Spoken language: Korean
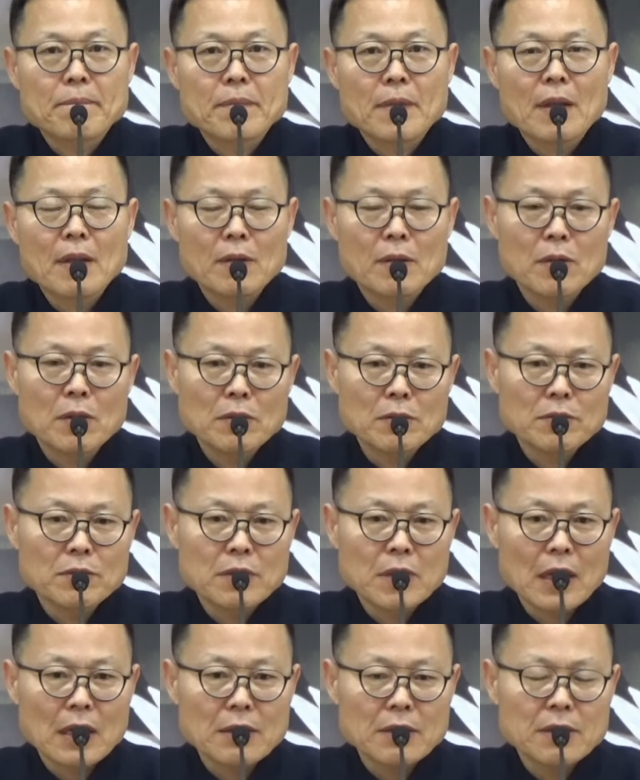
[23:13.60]
그래서
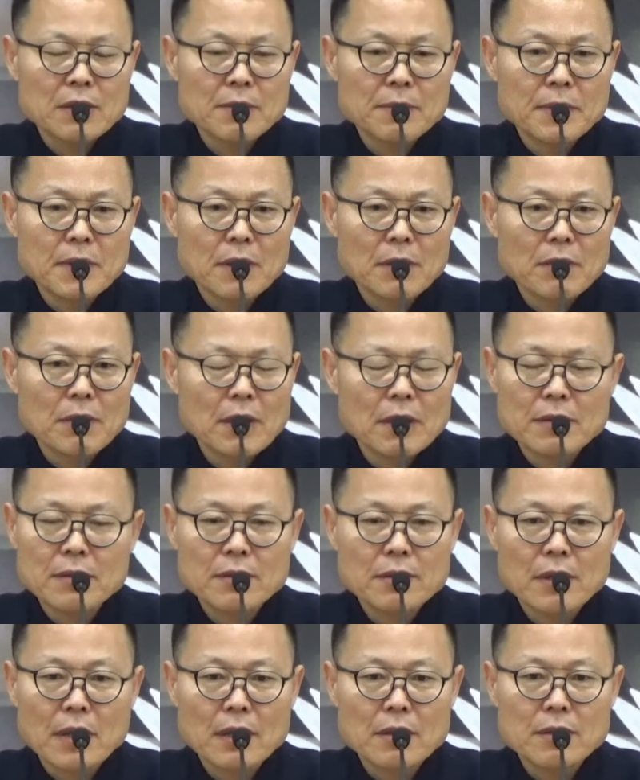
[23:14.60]
결국 가르침이라고 하는
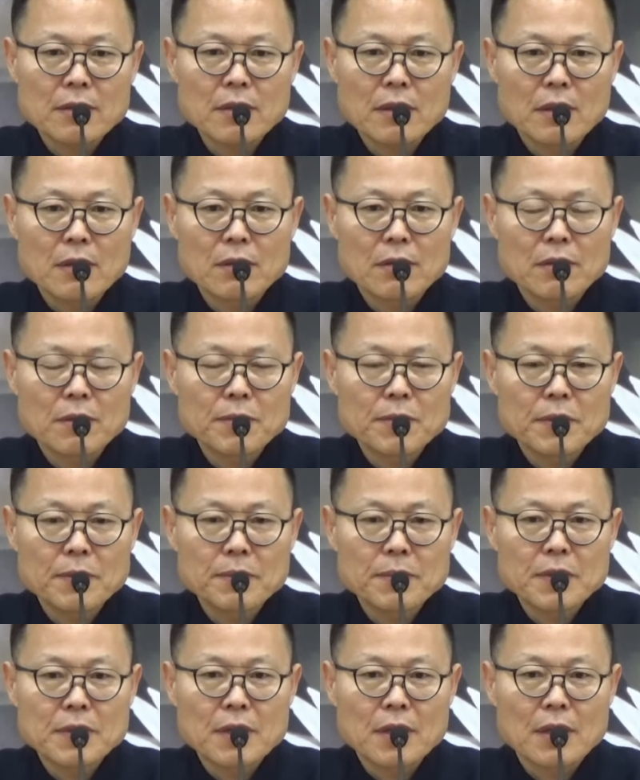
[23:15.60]
건 다른 거
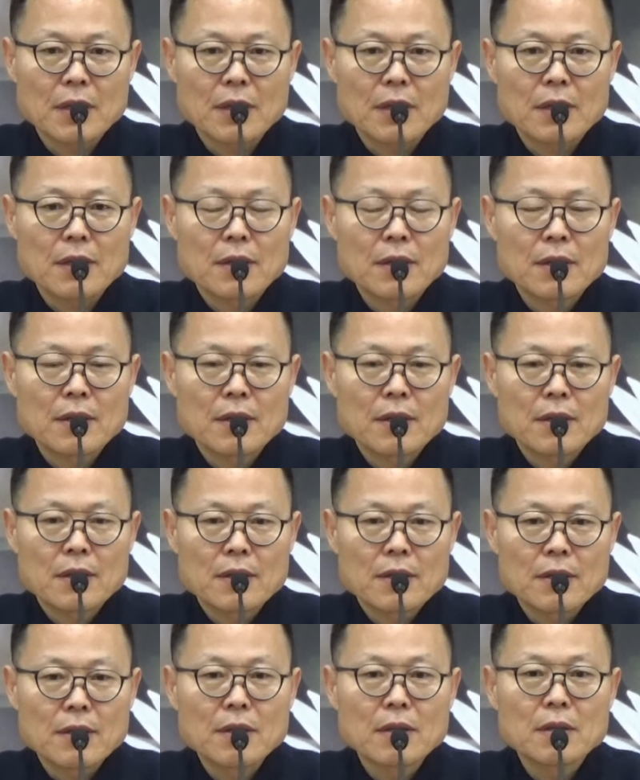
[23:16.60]
없습니다.
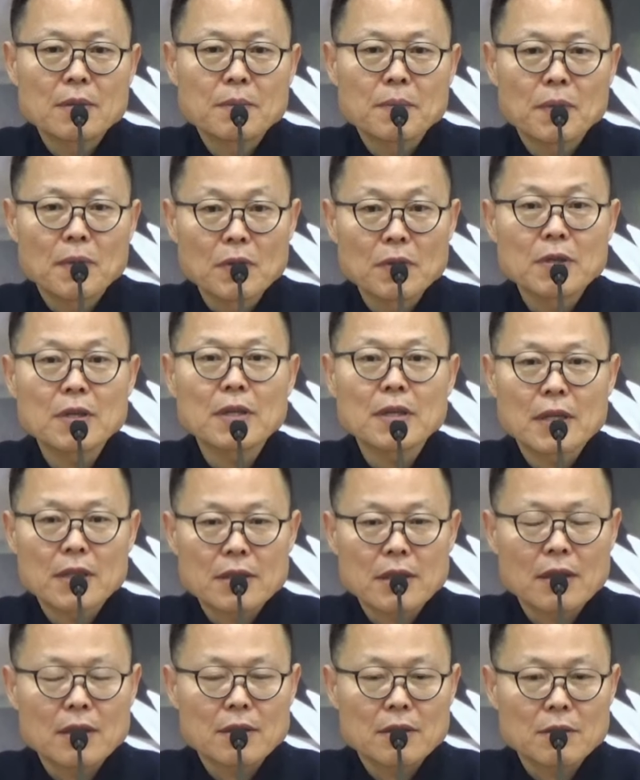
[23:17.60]
네 본연의
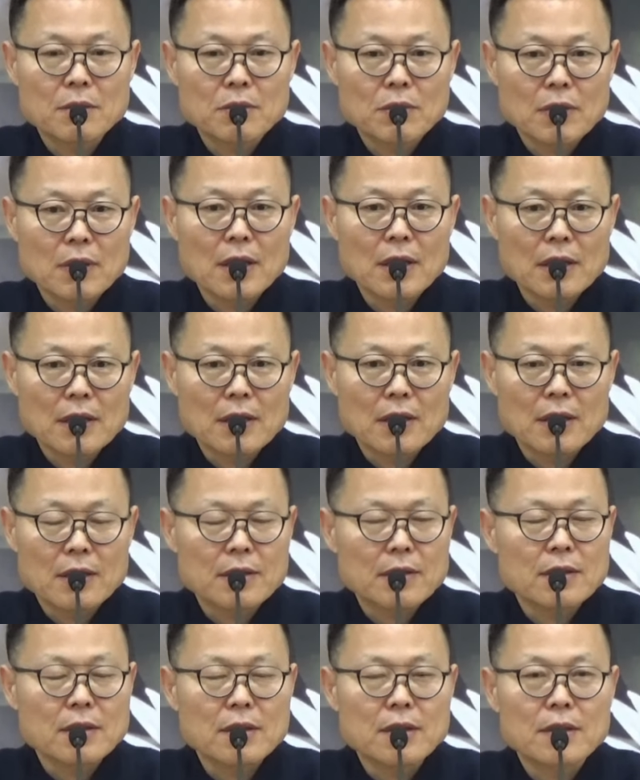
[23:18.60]
자리로
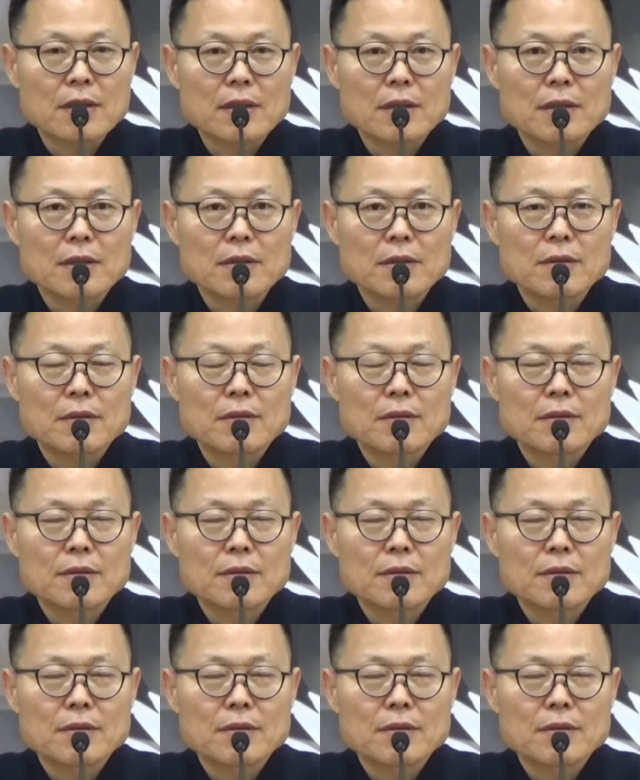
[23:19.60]
돌아가라는 거예요.